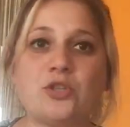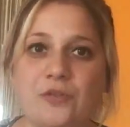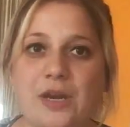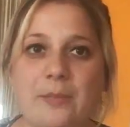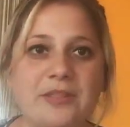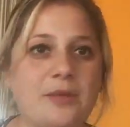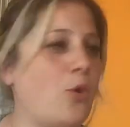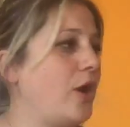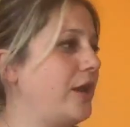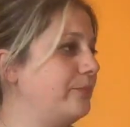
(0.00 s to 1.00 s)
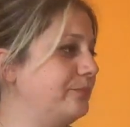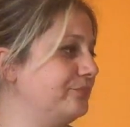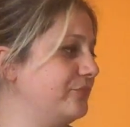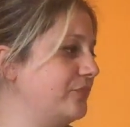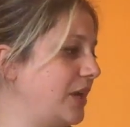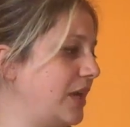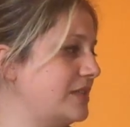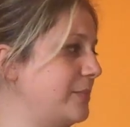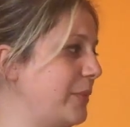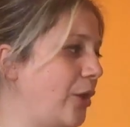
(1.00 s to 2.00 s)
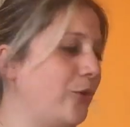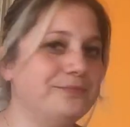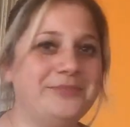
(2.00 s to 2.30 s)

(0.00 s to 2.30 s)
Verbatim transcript: sono veramente buone ragazzi prego